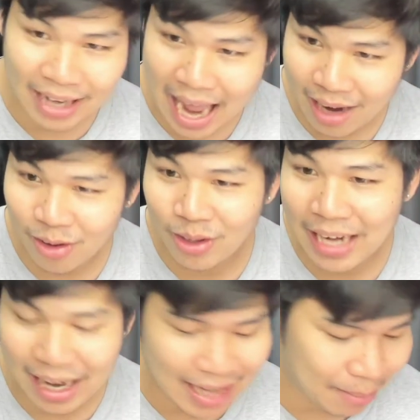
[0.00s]
นาคก็ค่อ
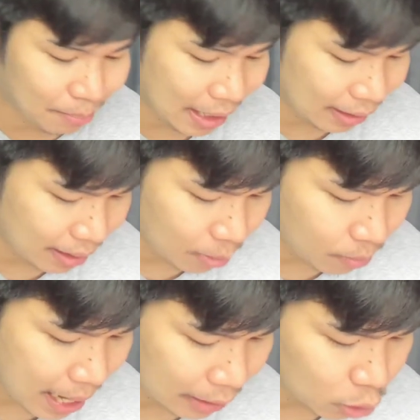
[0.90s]
นข้างดำไปแล้วเดี๋ยวผ
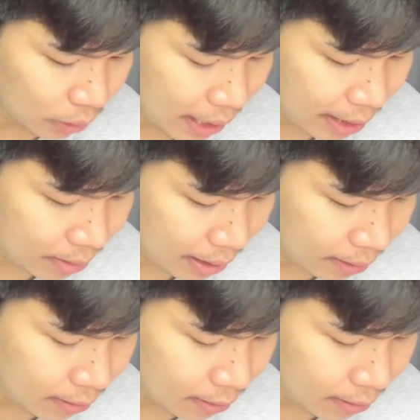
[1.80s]
มหาจุดให้ว่า